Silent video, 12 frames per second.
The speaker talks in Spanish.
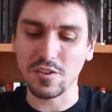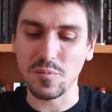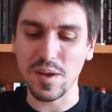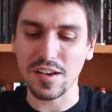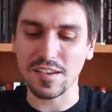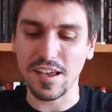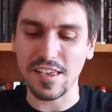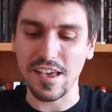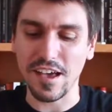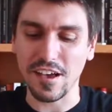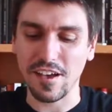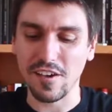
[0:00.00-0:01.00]
Super
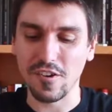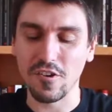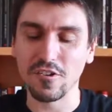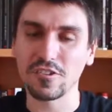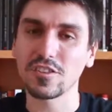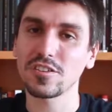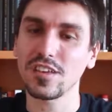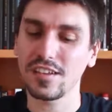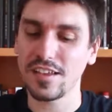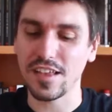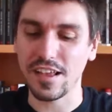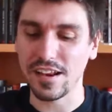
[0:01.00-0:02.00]
Saiyan God
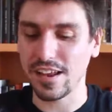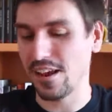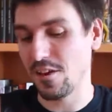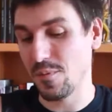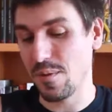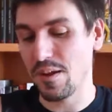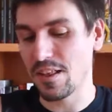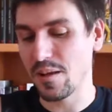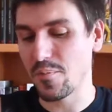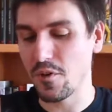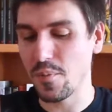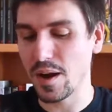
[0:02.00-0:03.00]
STR que no me vale
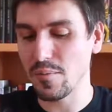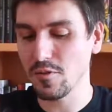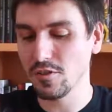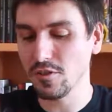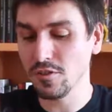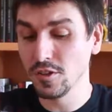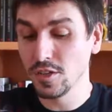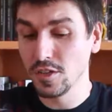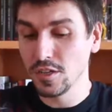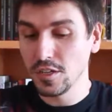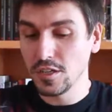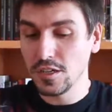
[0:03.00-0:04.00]
tampoco para mucho.
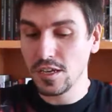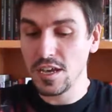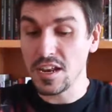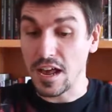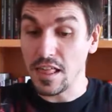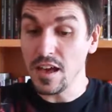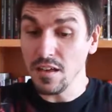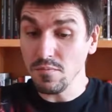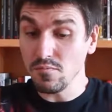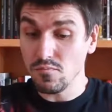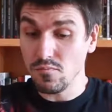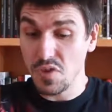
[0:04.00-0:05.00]
Y nada,
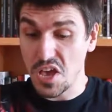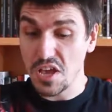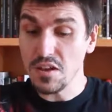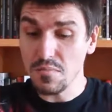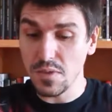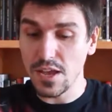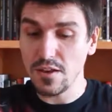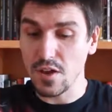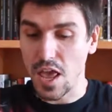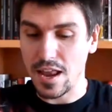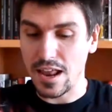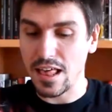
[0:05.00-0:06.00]
bien, bien,
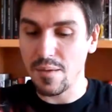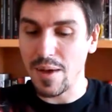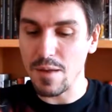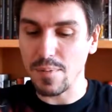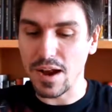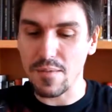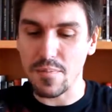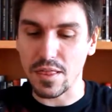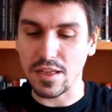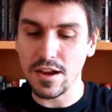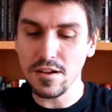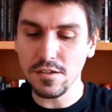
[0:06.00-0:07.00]
nada mal para
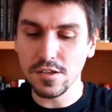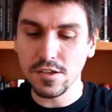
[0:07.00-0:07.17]
empezar.